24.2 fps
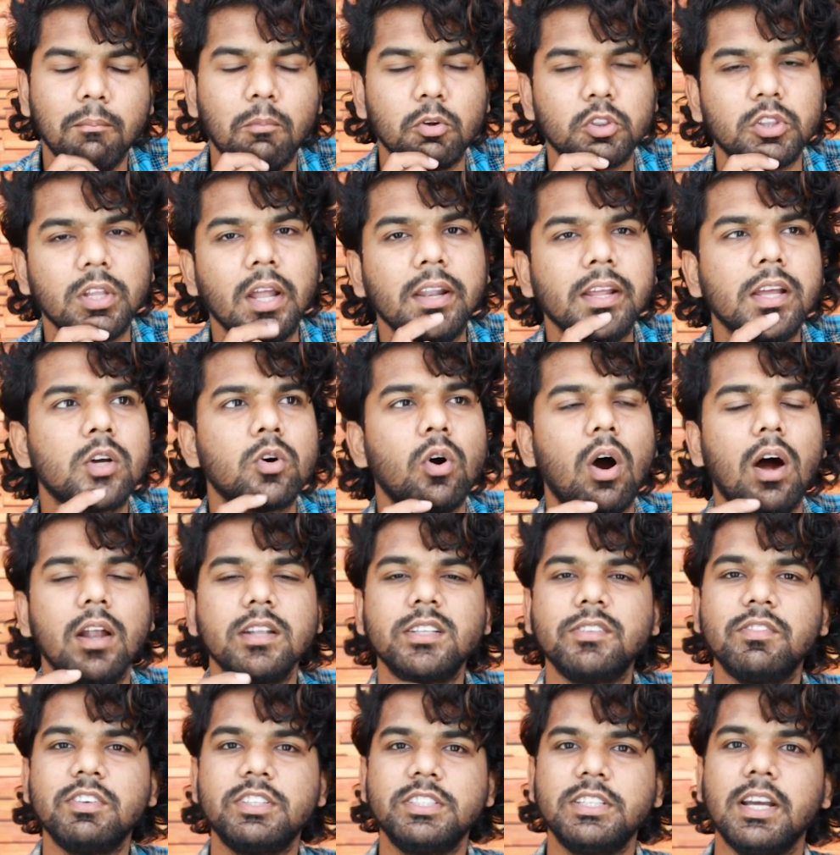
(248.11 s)
మొత్తానికి
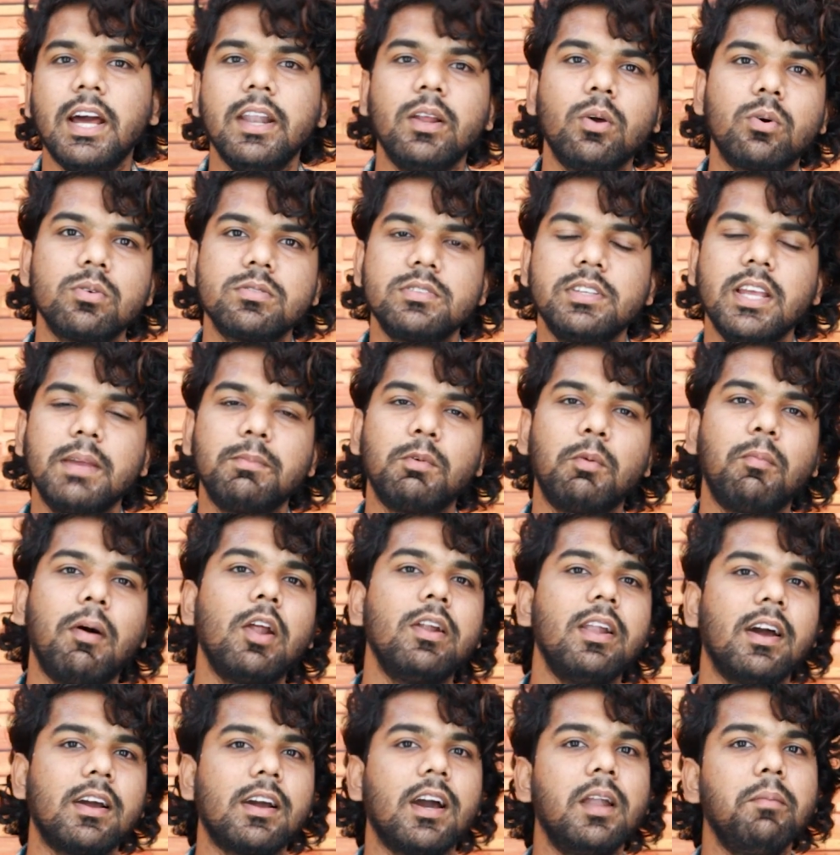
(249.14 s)
కాన్స్ విషయానికి వస్తే ఈ
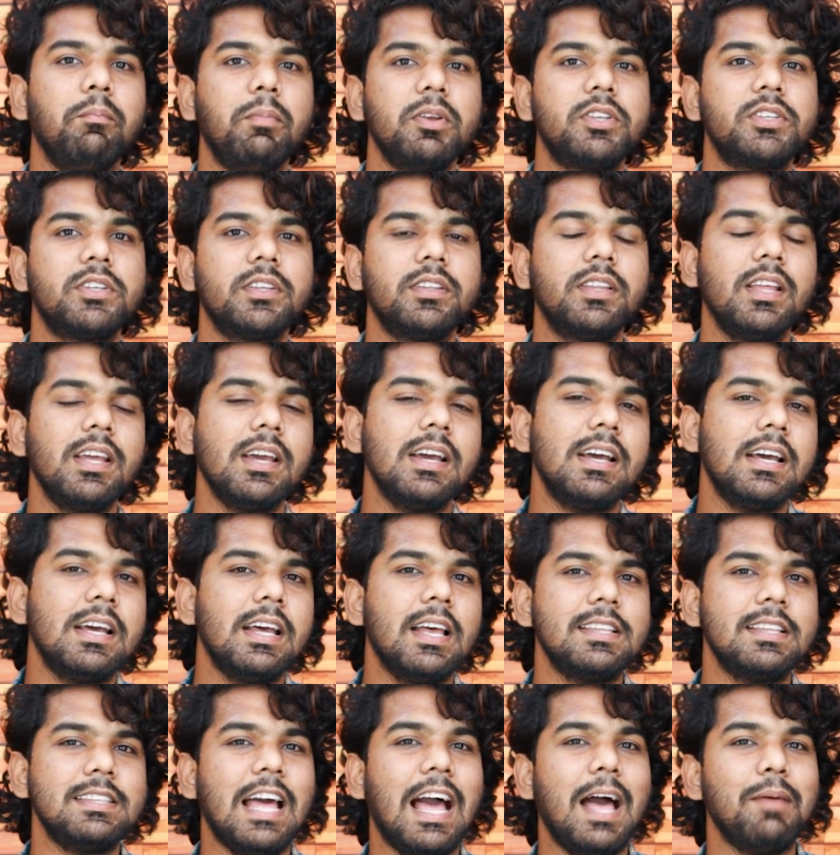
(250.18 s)
మొబైల్ నాకు కనిపించింది
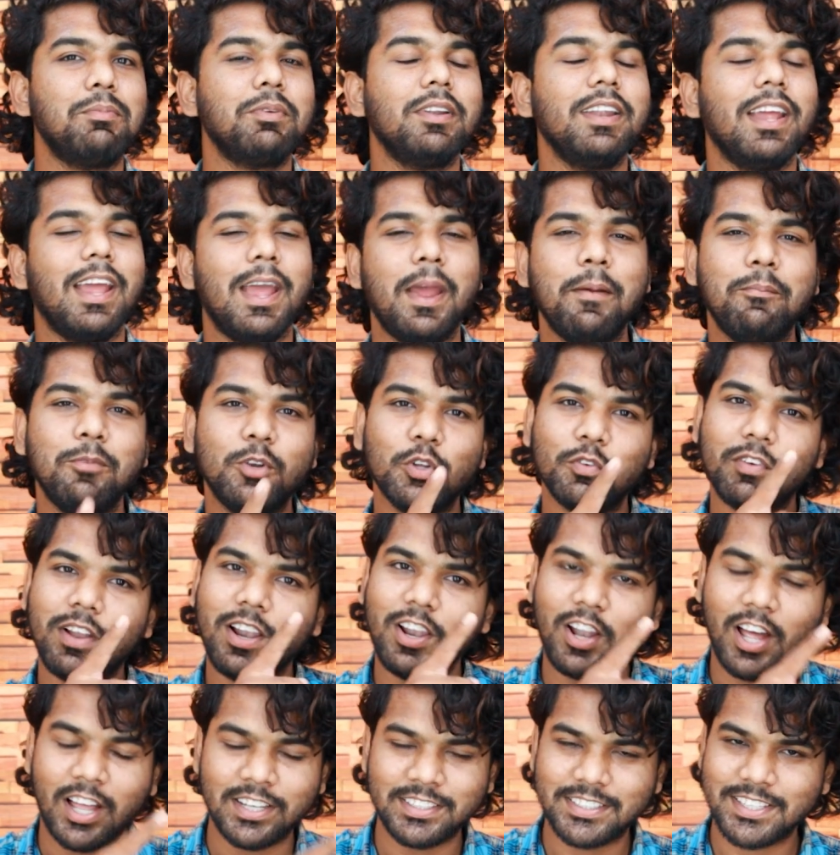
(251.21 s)
శాంసంగ్ ఎం
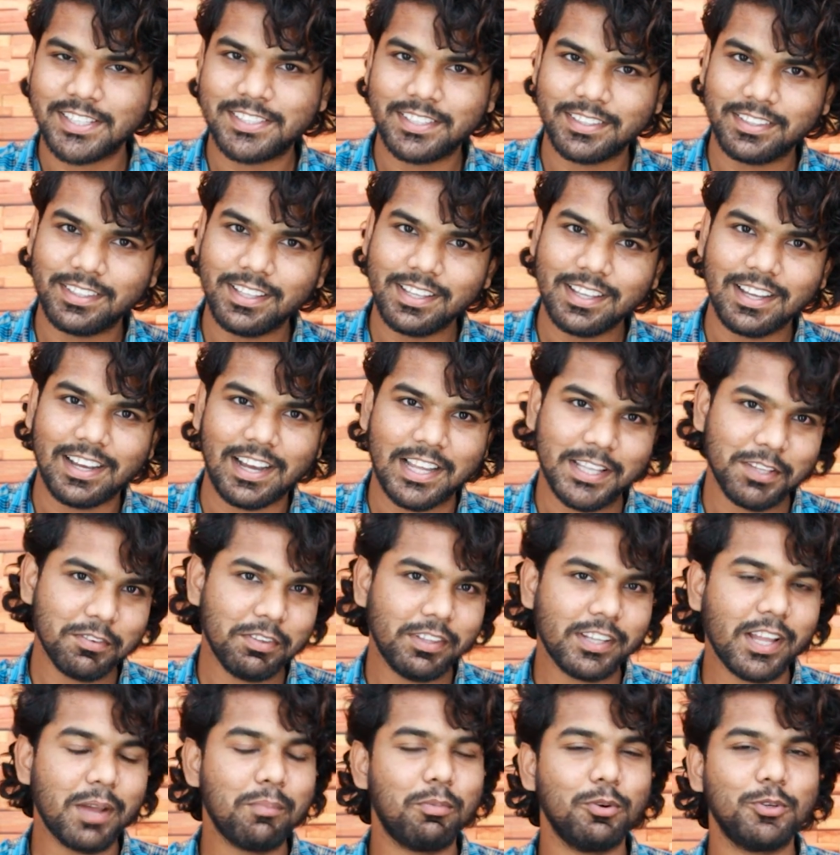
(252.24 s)
ట్వెల్వ్ లాంచ్ చేసింది
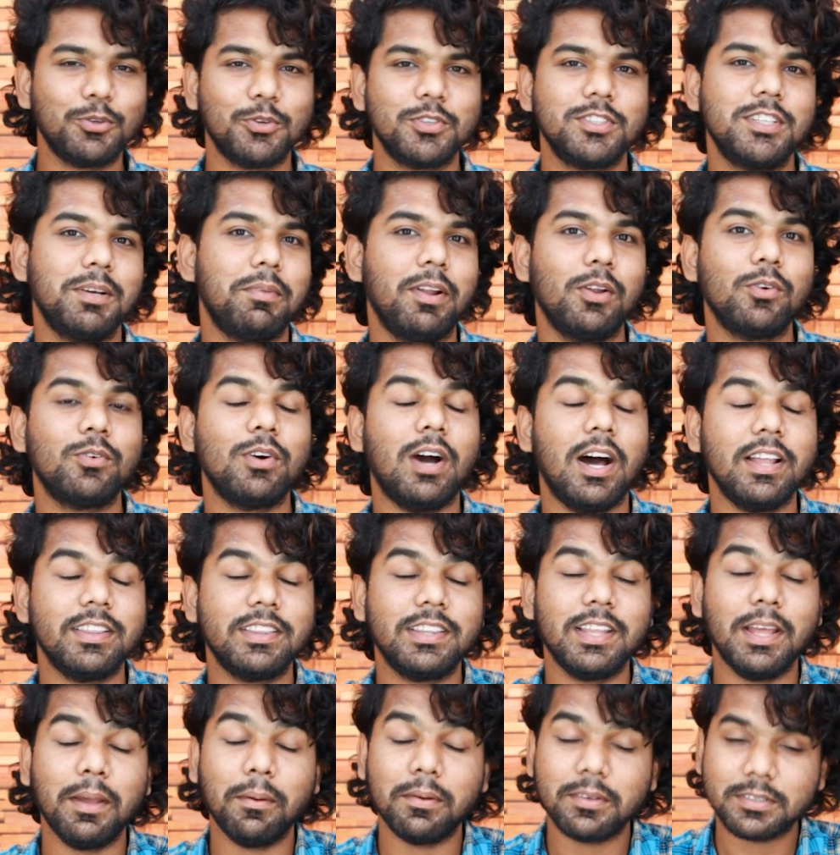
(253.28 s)
అదేవిధంగా ఇప్పుడు చూస్తే మనకు
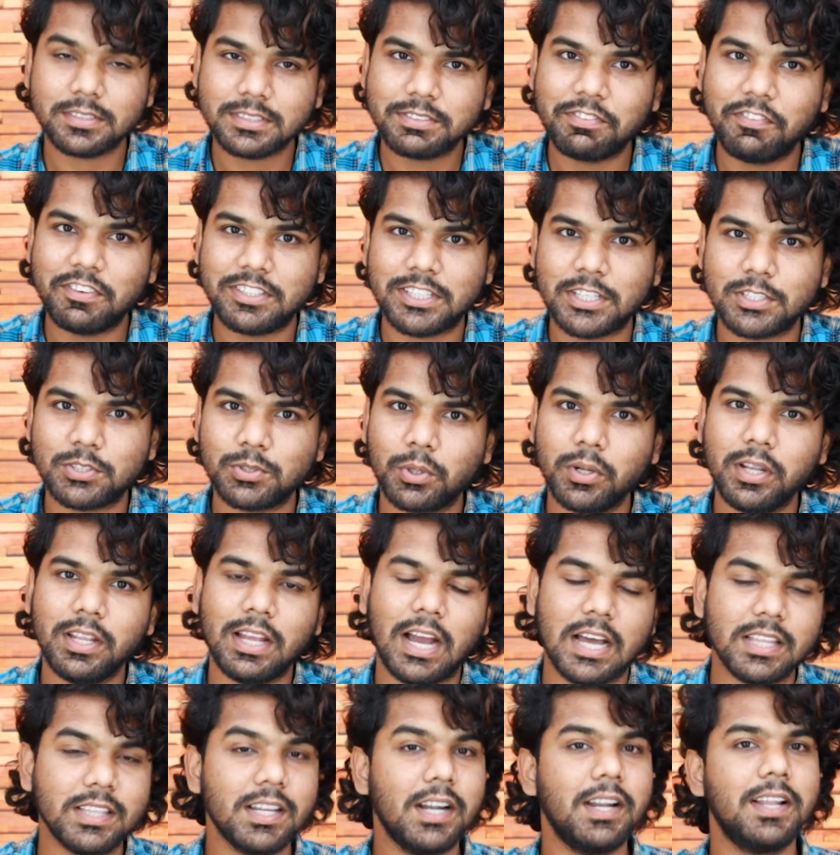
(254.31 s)
అదే ఫీచర్స్తోని
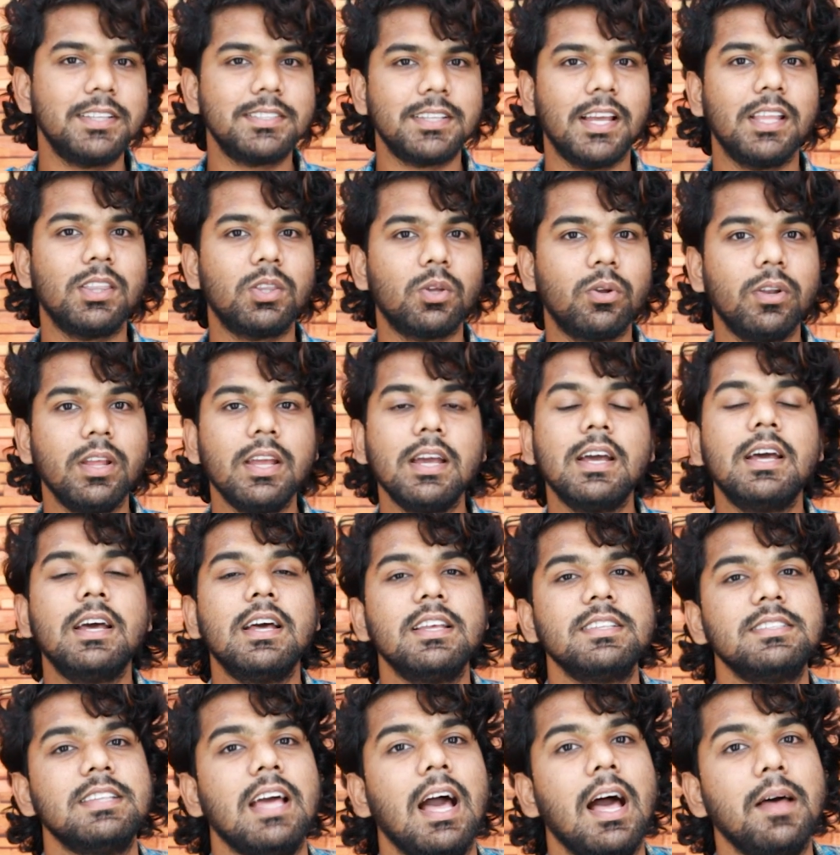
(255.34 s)
అదే డిజైన్తోని
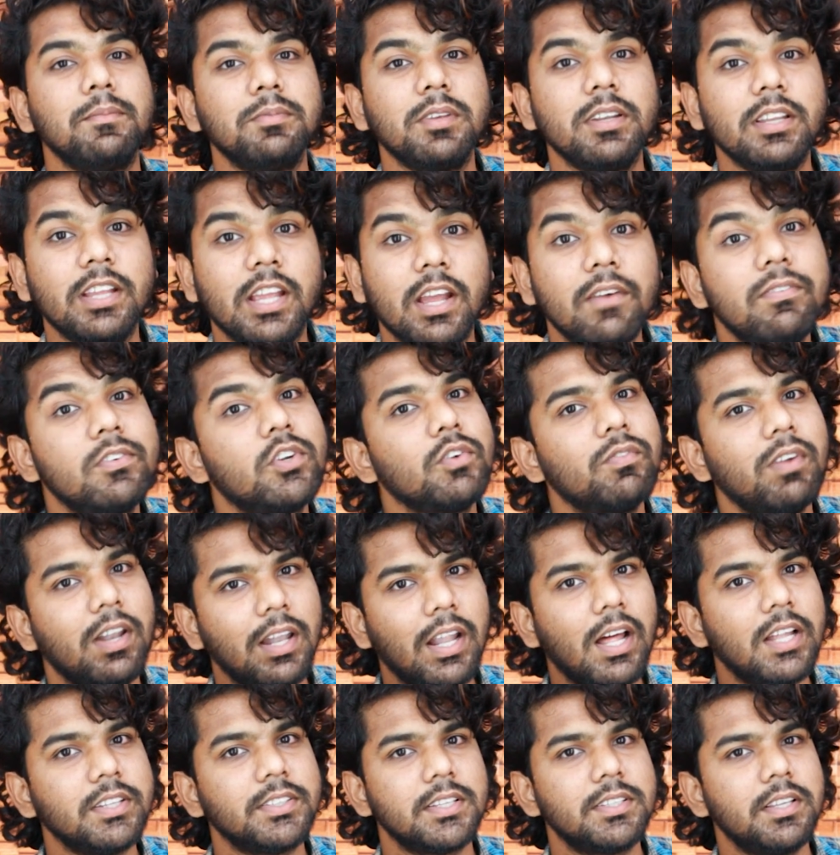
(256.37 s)
శాంసంగ్ ఎఫ్
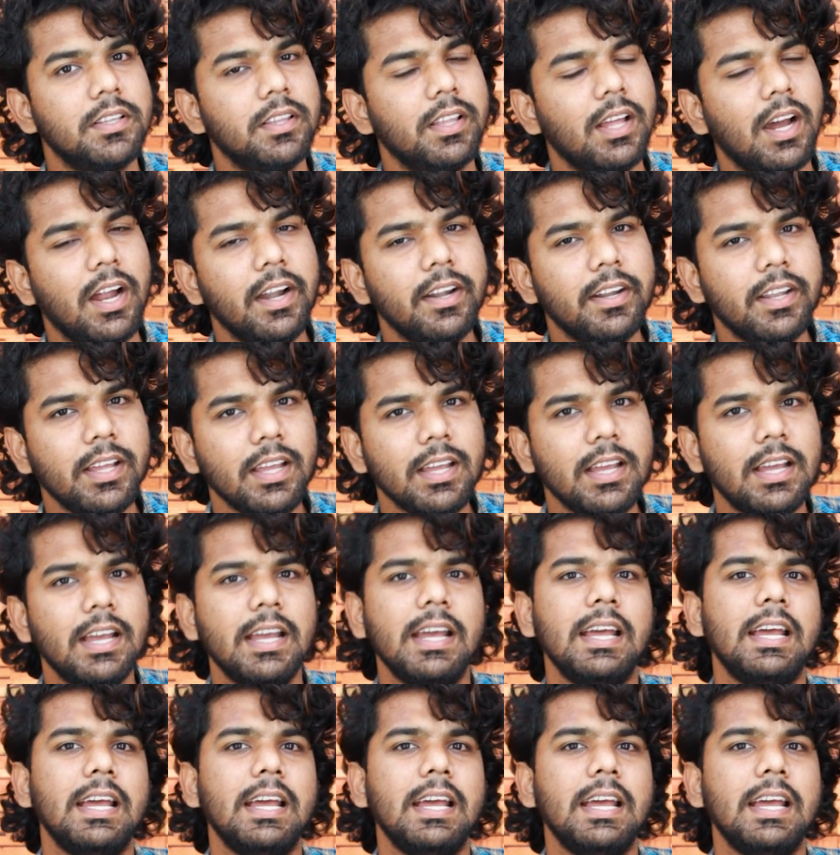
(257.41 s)
ట్వెల్వ్ లాంచ్ చేసింది అంటే